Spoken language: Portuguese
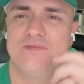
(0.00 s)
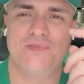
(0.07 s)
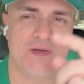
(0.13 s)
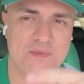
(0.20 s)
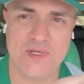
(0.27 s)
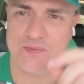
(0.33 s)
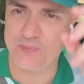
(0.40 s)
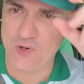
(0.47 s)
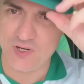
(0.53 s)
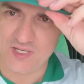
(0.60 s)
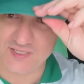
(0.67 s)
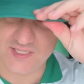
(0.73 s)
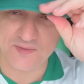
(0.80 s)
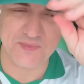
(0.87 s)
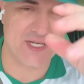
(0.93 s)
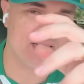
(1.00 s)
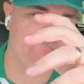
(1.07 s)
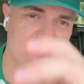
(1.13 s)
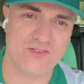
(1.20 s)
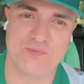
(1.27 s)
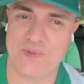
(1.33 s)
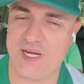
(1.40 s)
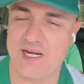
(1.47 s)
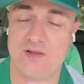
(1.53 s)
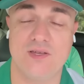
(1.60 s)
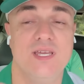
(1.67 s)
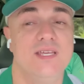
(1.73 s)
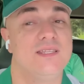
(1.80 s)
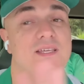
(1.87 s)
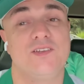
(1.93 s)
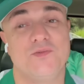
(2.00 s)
Fabinho, porra, você manja dos paranóis Não,